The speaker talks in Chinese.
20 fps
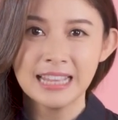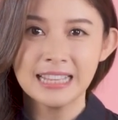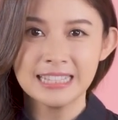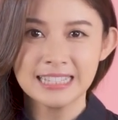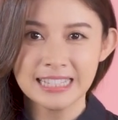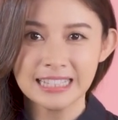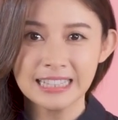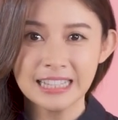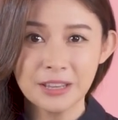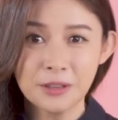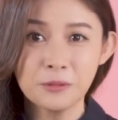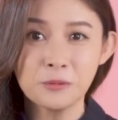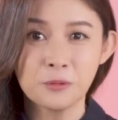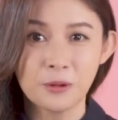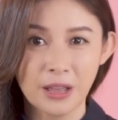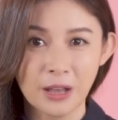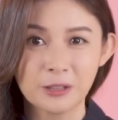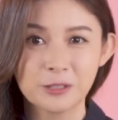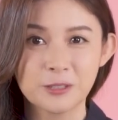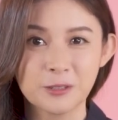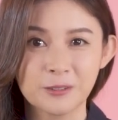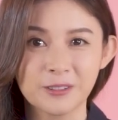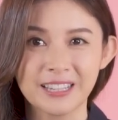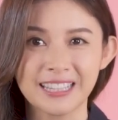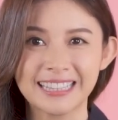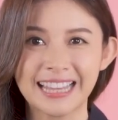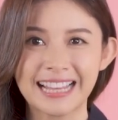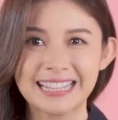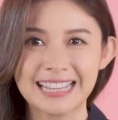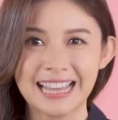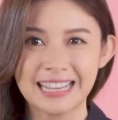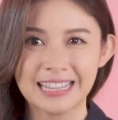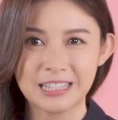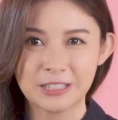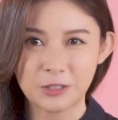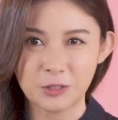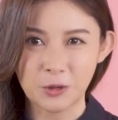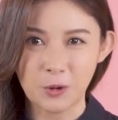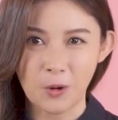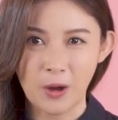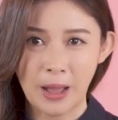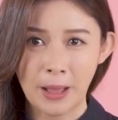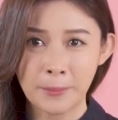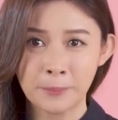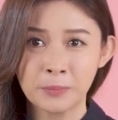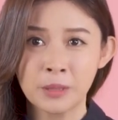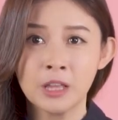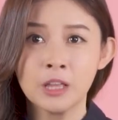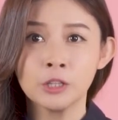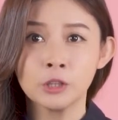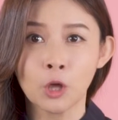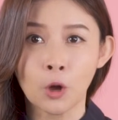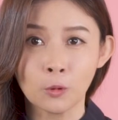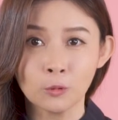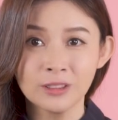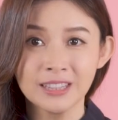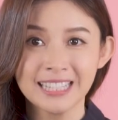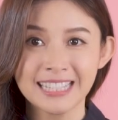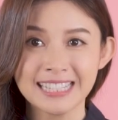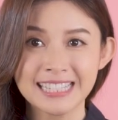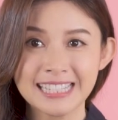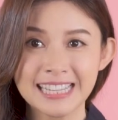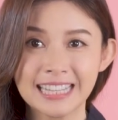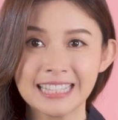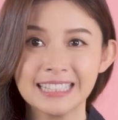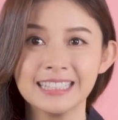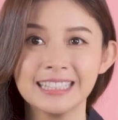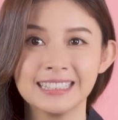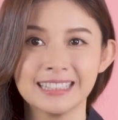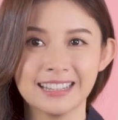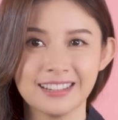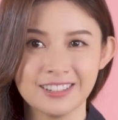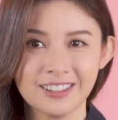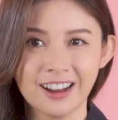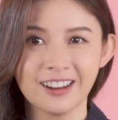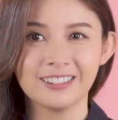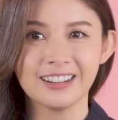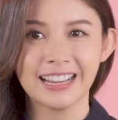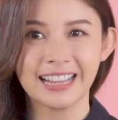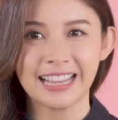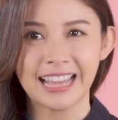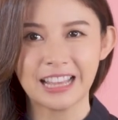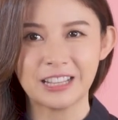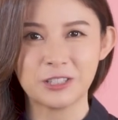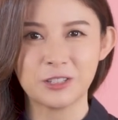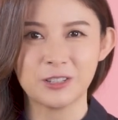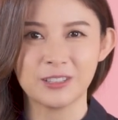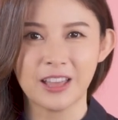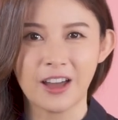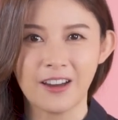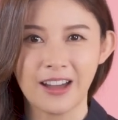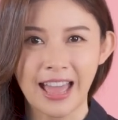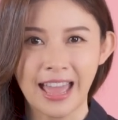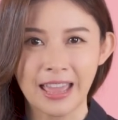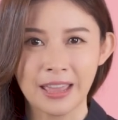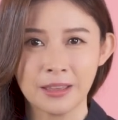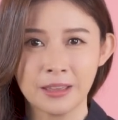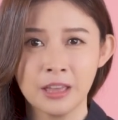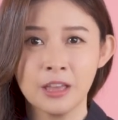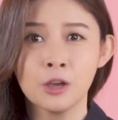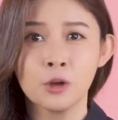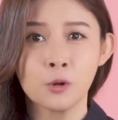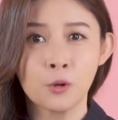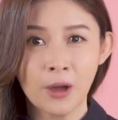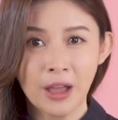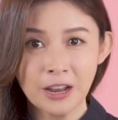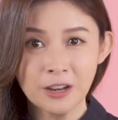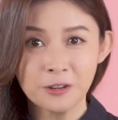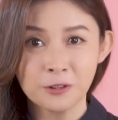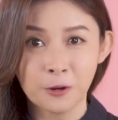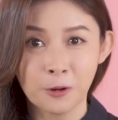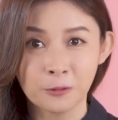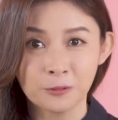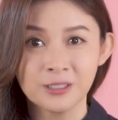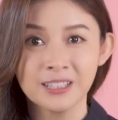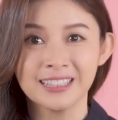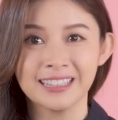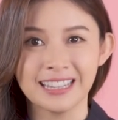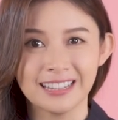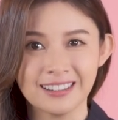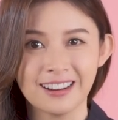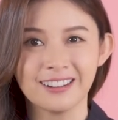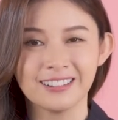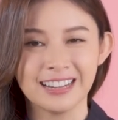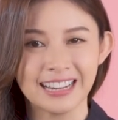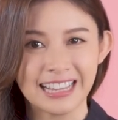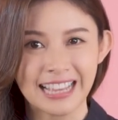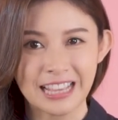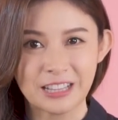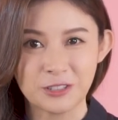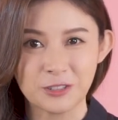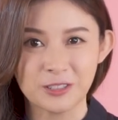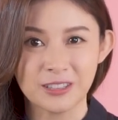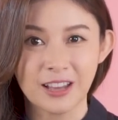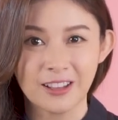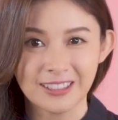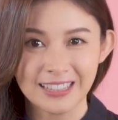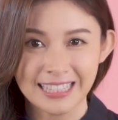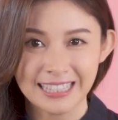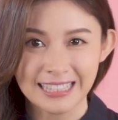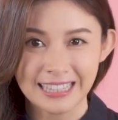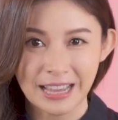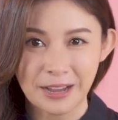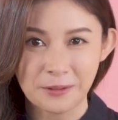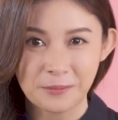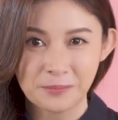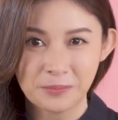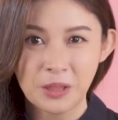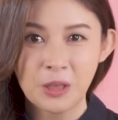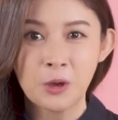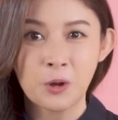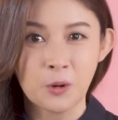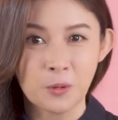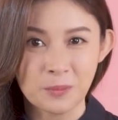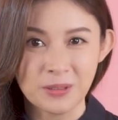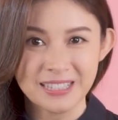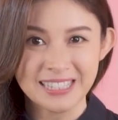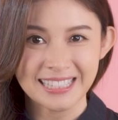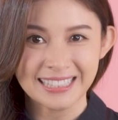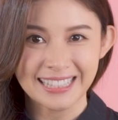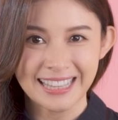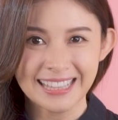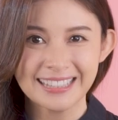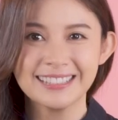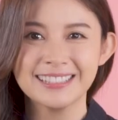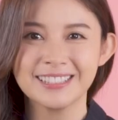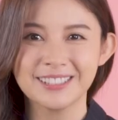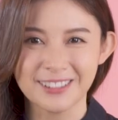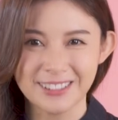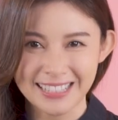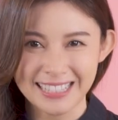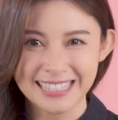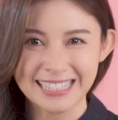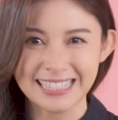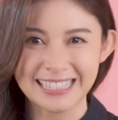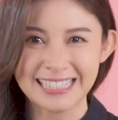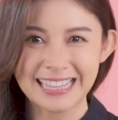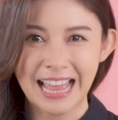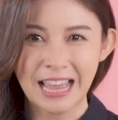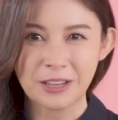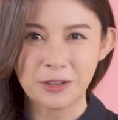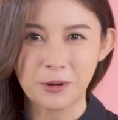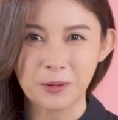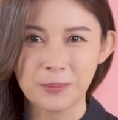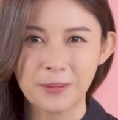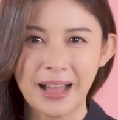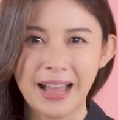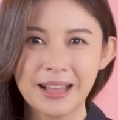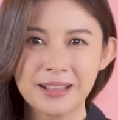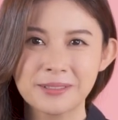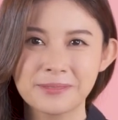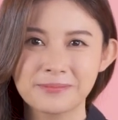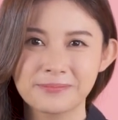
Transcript: 今天我要送给大家一句话：同理心能让人感觉到爱，宽容能让人感觉到力量。我们今天就一起加油吧！